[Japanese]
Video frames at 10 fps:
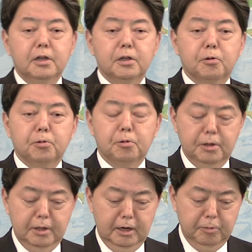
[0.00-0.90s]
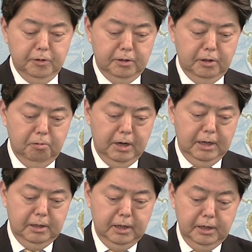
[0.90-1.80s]
ということになりましたの
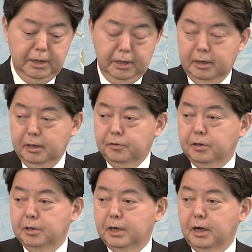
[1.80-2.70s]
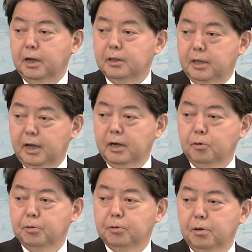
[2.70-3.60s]
は大変時期にかなった
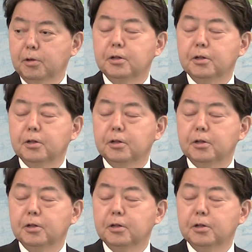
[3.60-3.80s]
ことと